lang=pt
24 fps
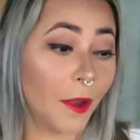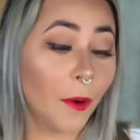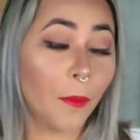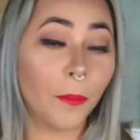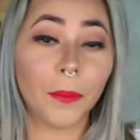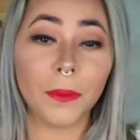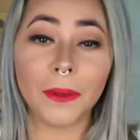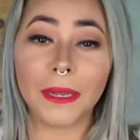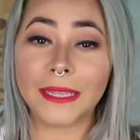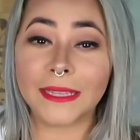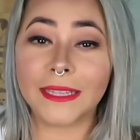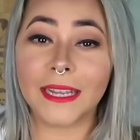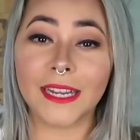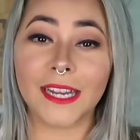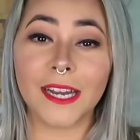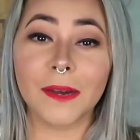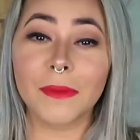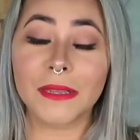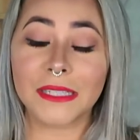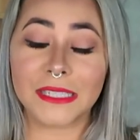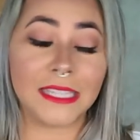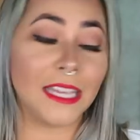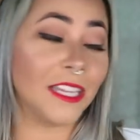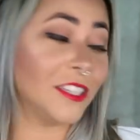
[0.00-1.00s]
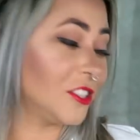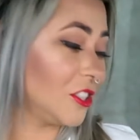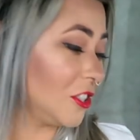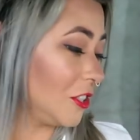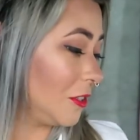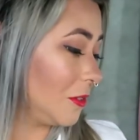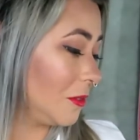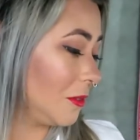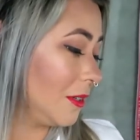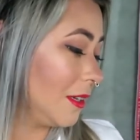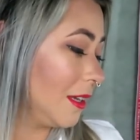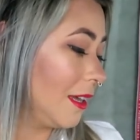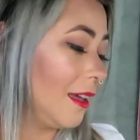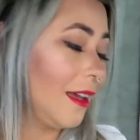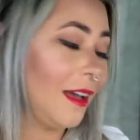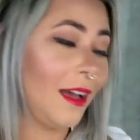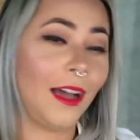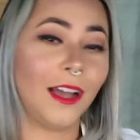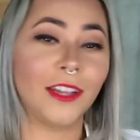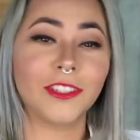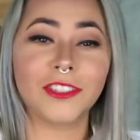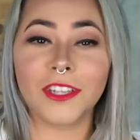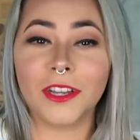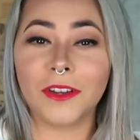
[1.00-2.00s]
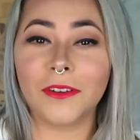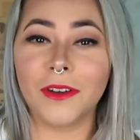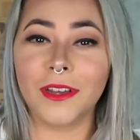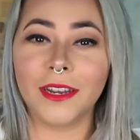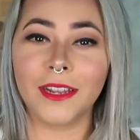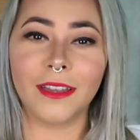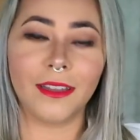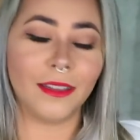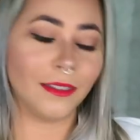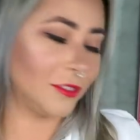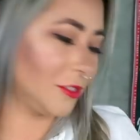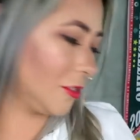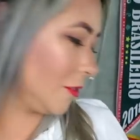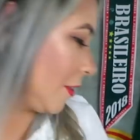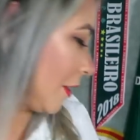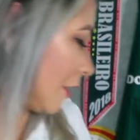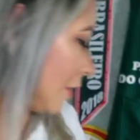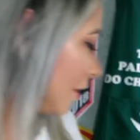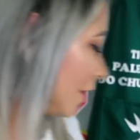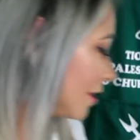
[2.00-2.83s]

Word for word: Eu pulei da cama cedinho. Acho que agora... Deixa eu ver que